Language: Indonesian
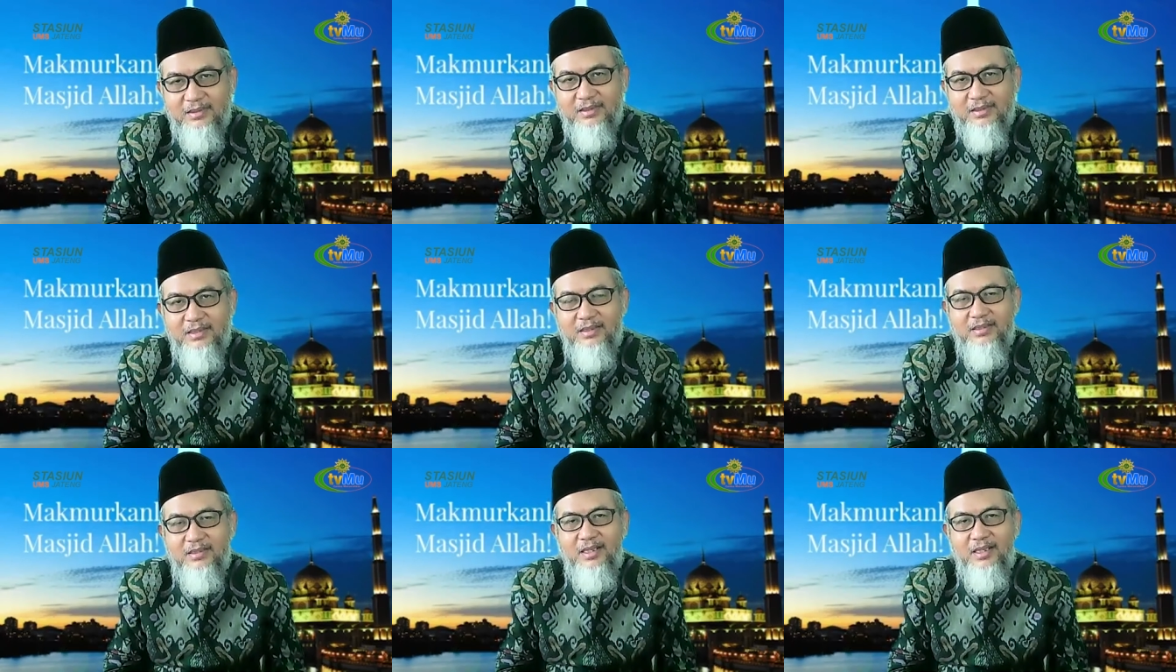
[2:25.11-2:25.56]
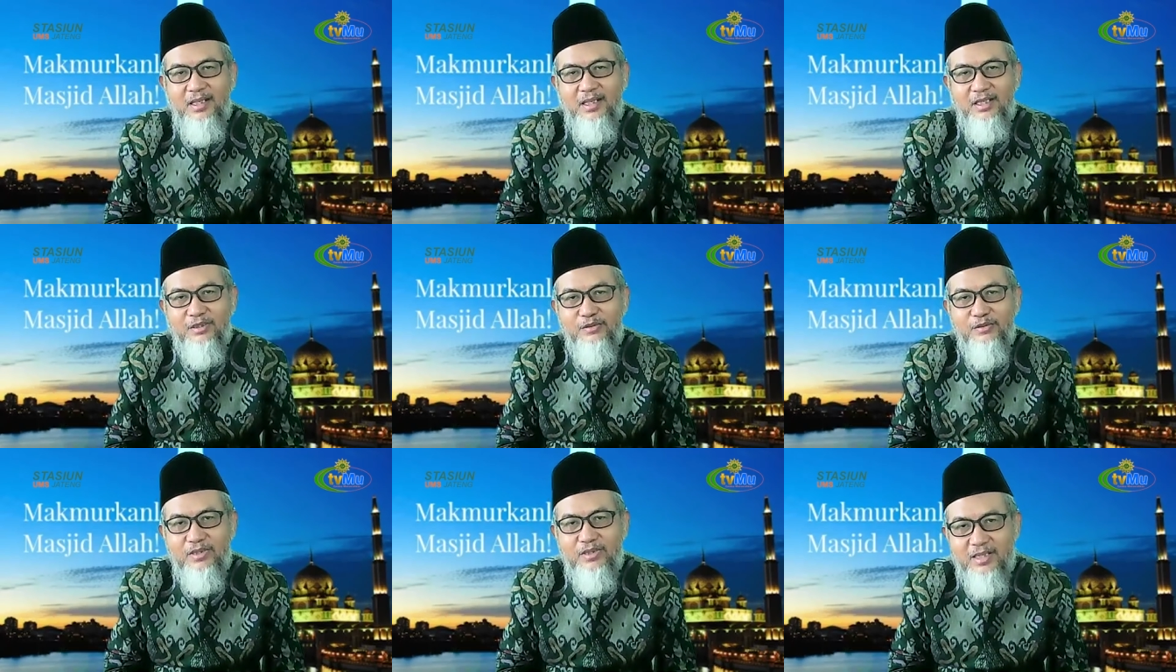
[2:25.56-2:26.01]
kita
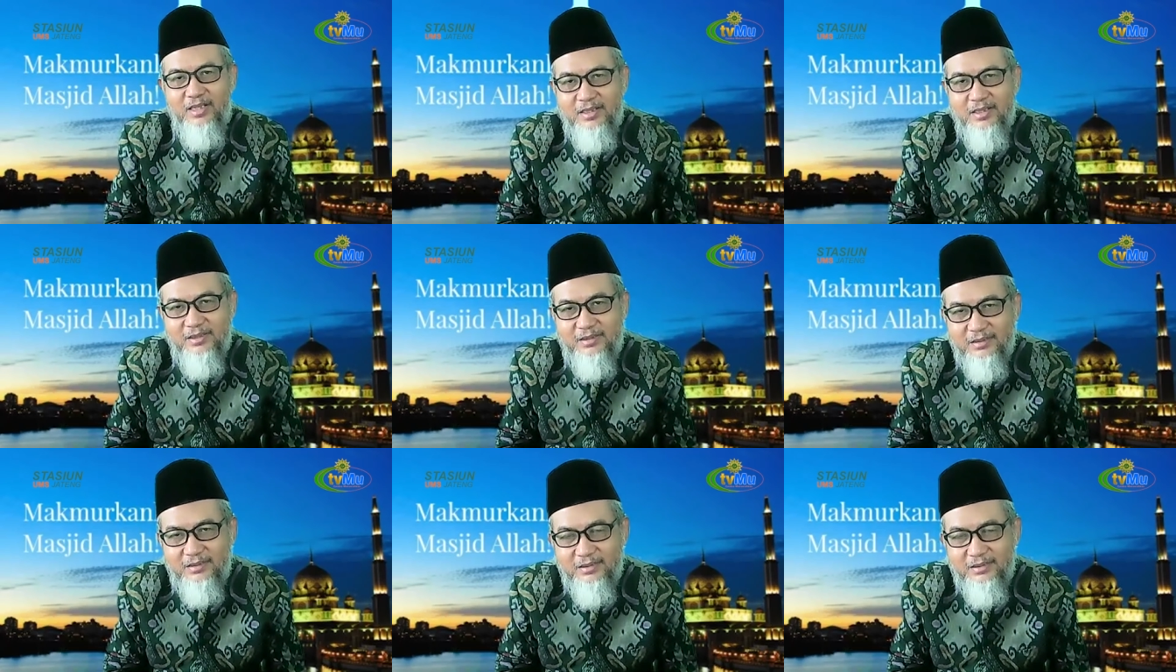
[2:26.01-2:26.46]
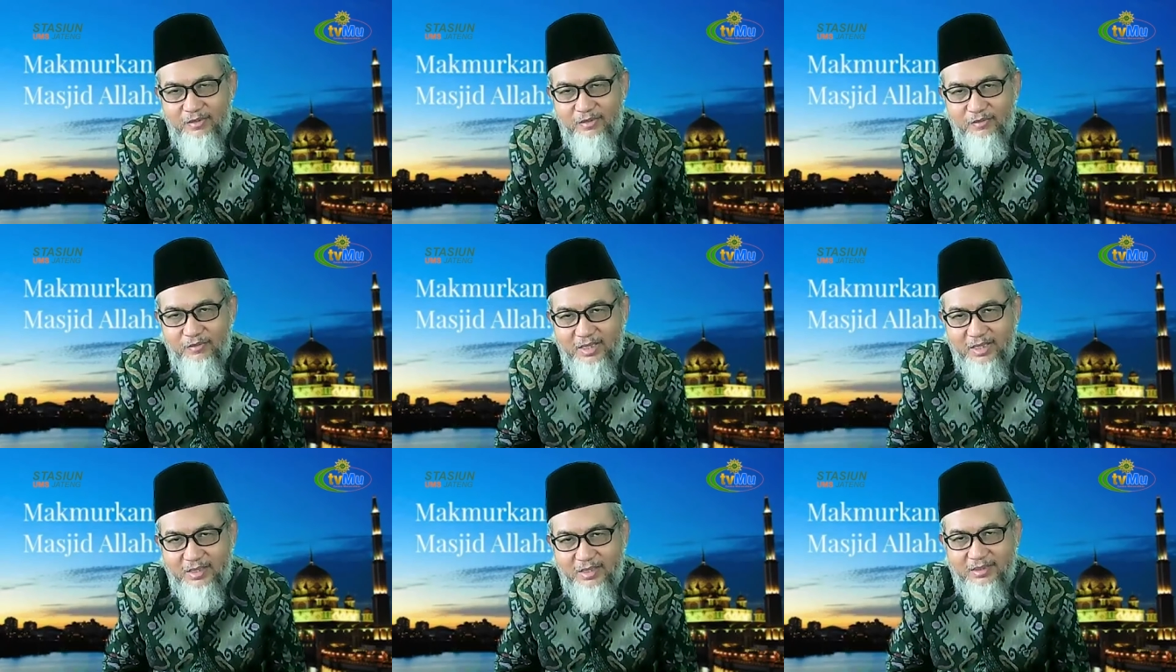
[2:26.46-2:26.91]
lakukan,
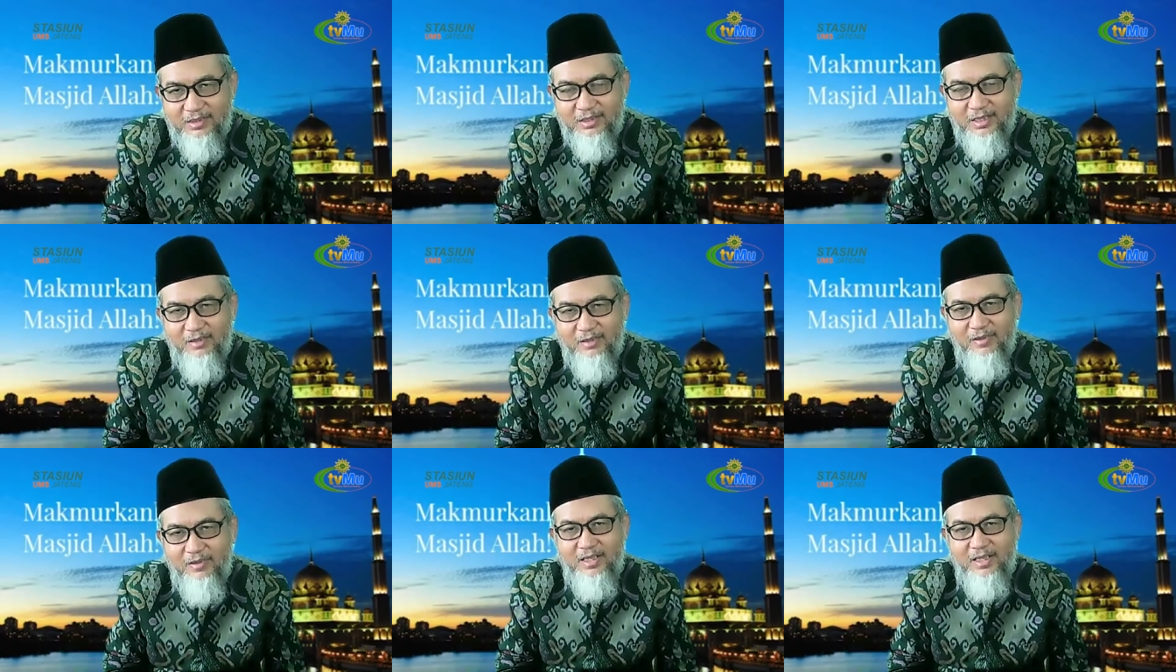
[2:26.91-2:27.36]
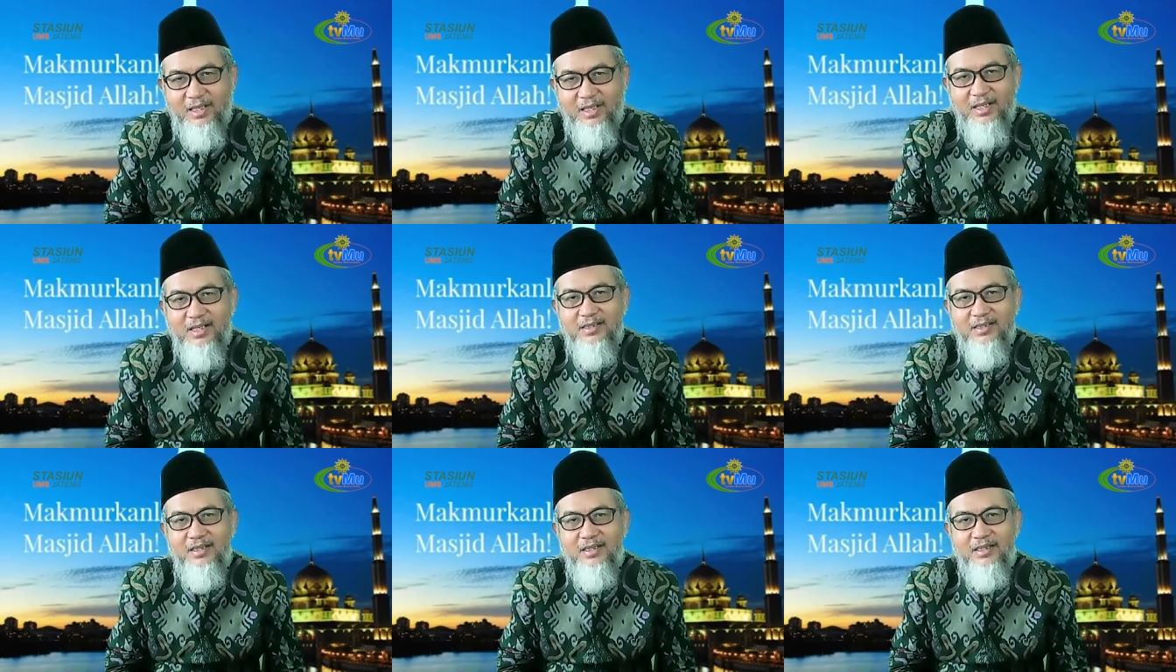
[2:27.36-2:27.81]
tawak
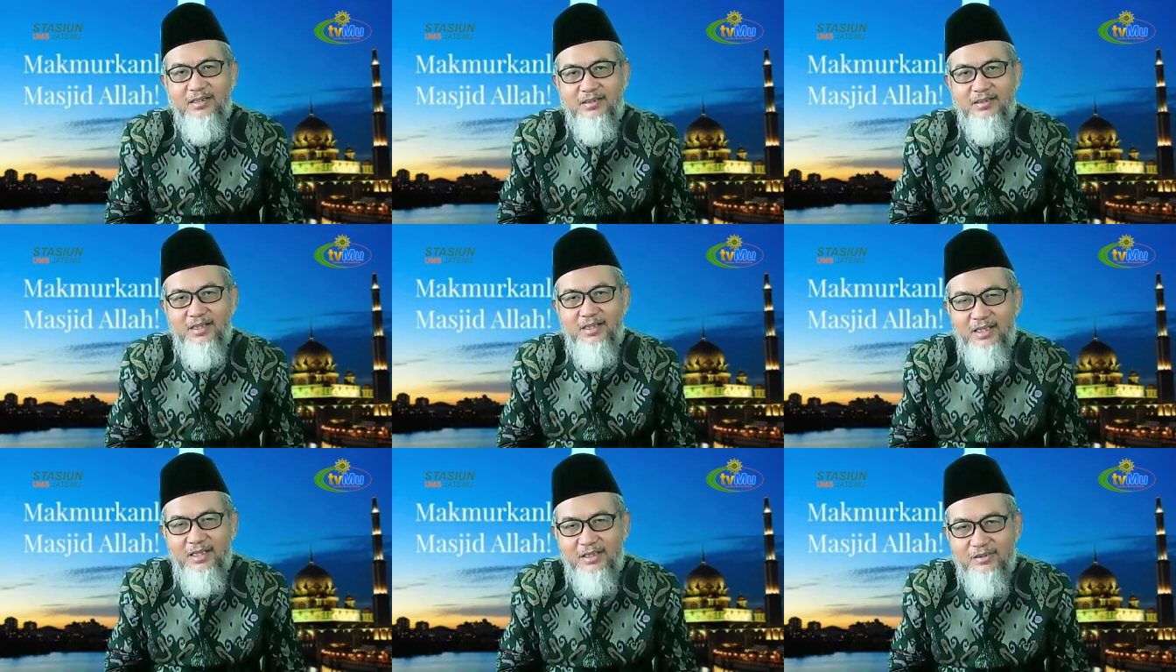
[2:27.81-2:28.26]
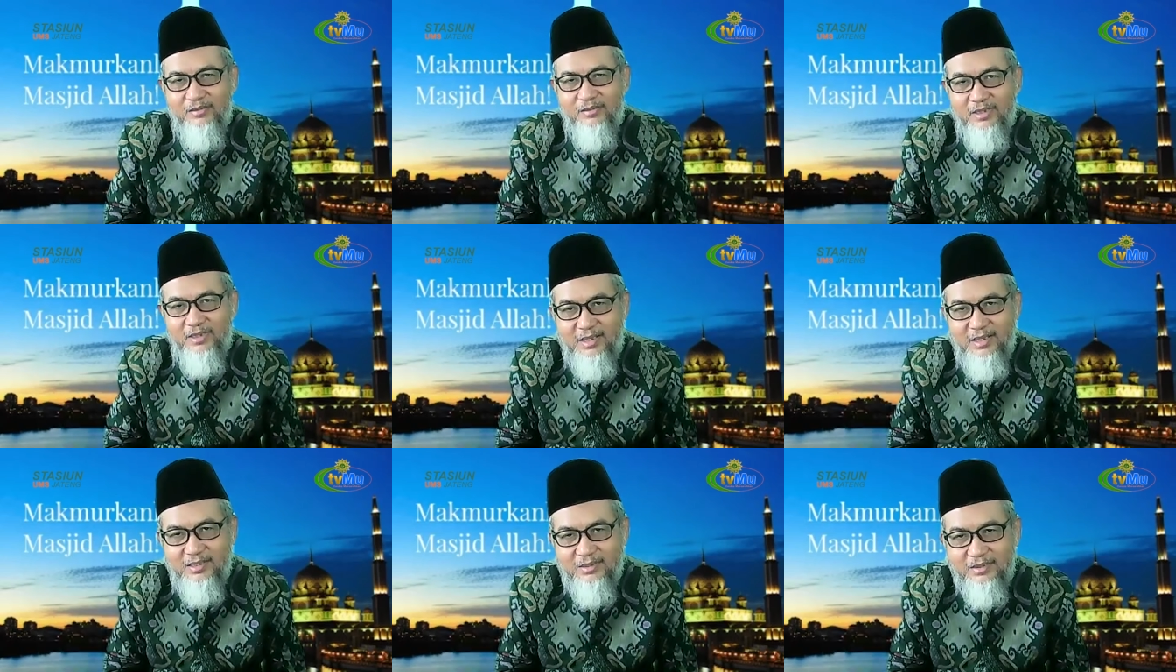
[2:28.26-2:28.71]
ketawakalan yang kita
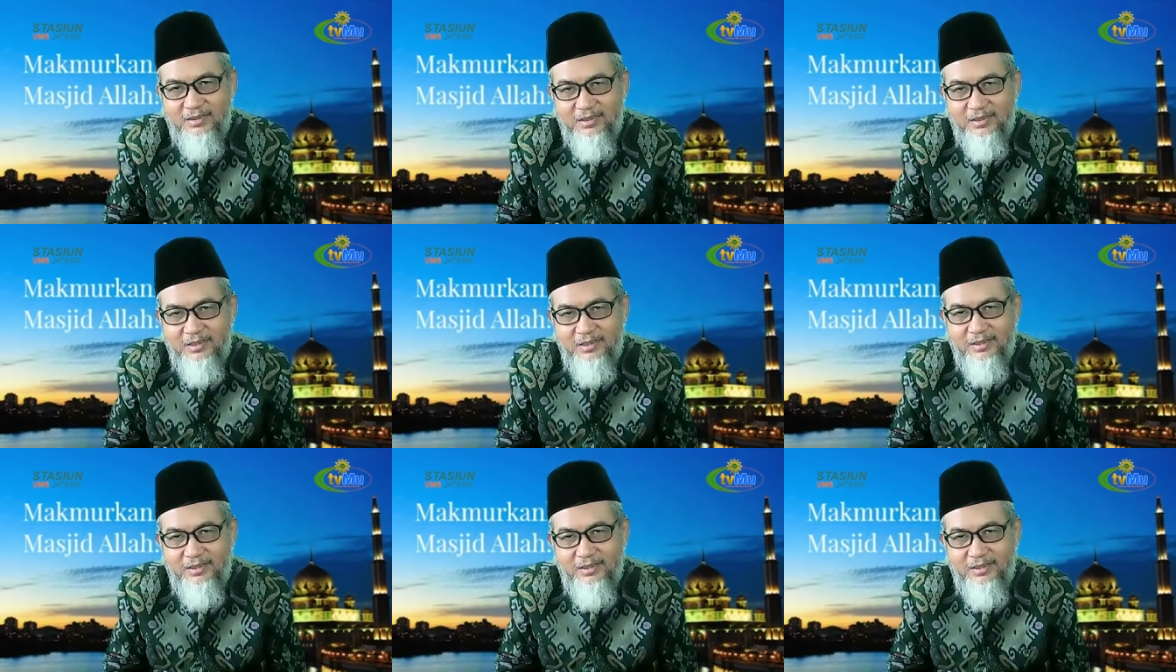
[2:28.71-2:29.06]
lakukan